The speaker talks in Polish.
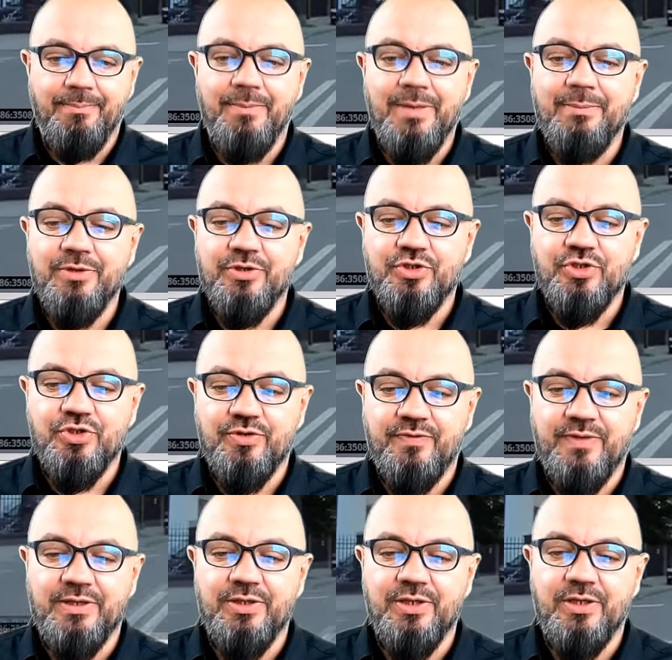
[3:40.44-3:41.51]
Mamy
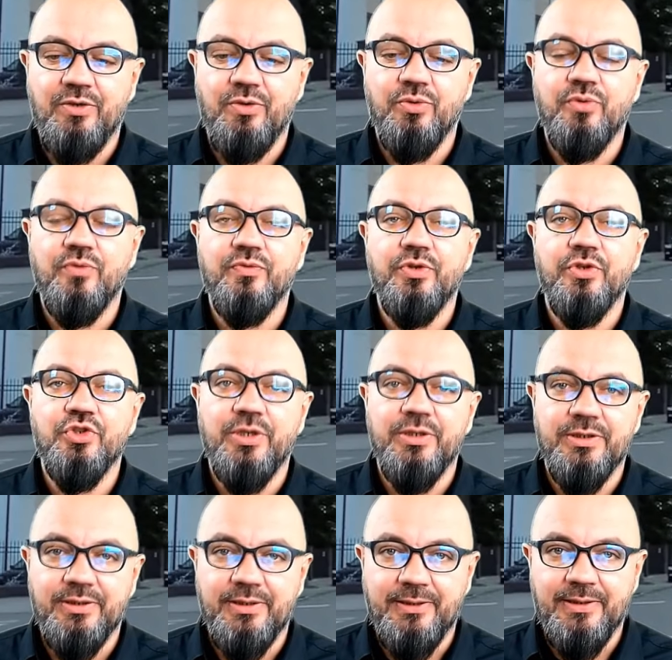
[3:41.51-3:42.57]
skrzyżowanie
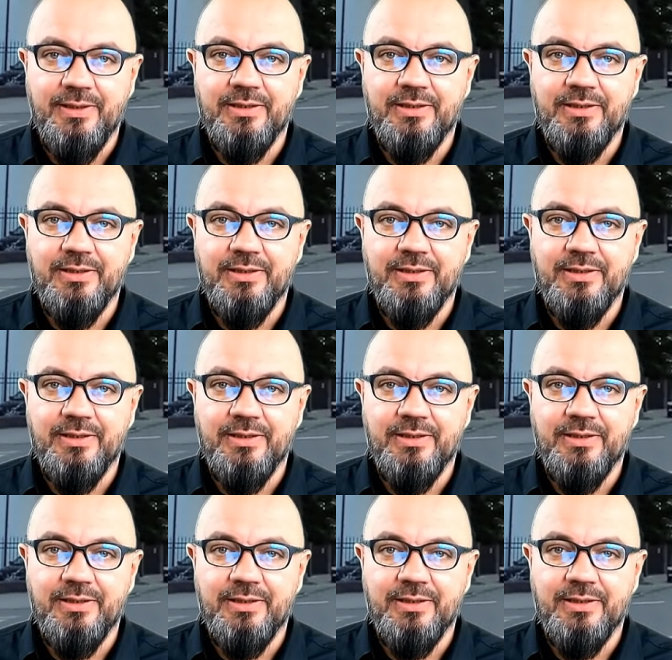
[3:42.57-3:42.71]
równorzędne,